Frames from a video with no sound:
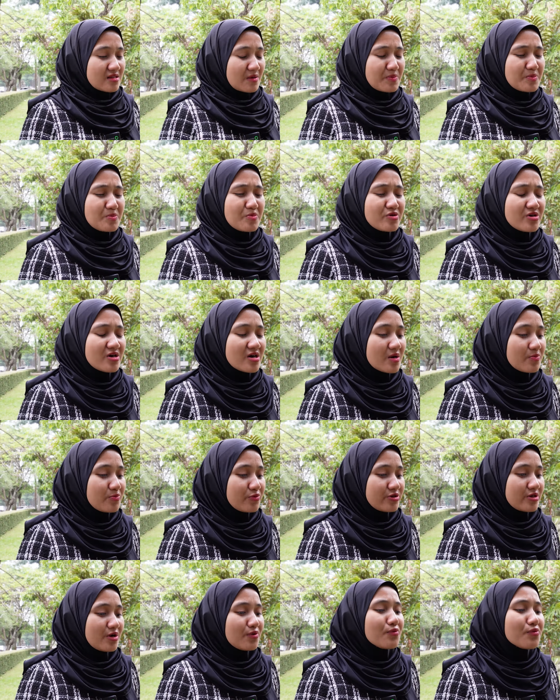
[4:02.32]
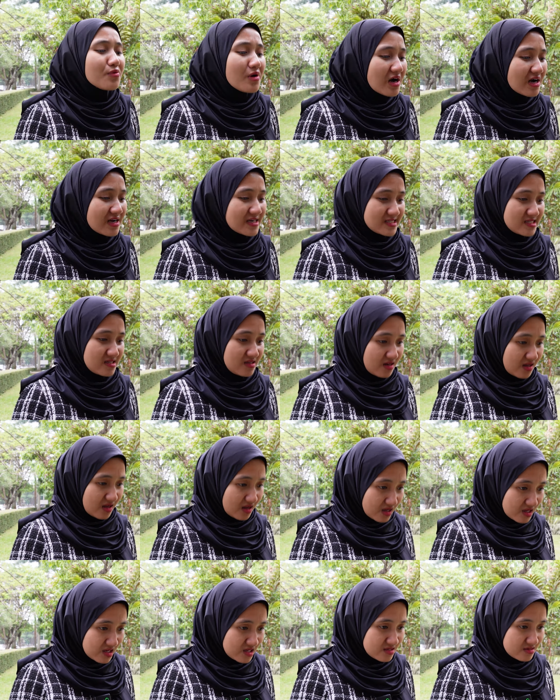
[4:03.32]
Tapi bunda nggak punya uang
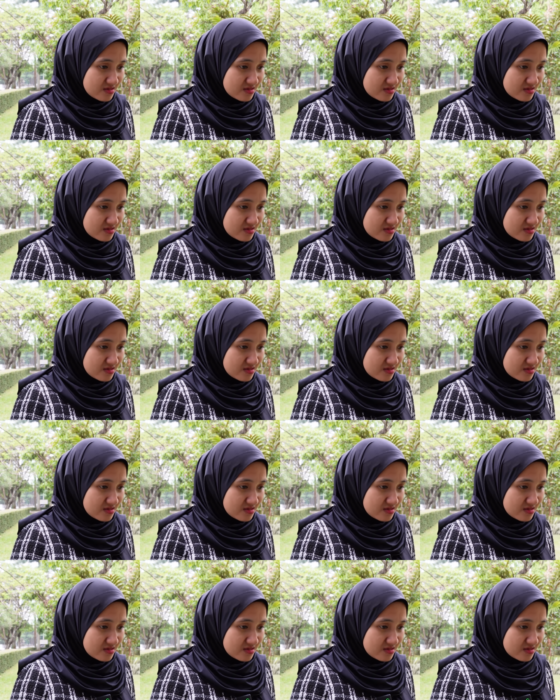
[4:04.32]
Arsila.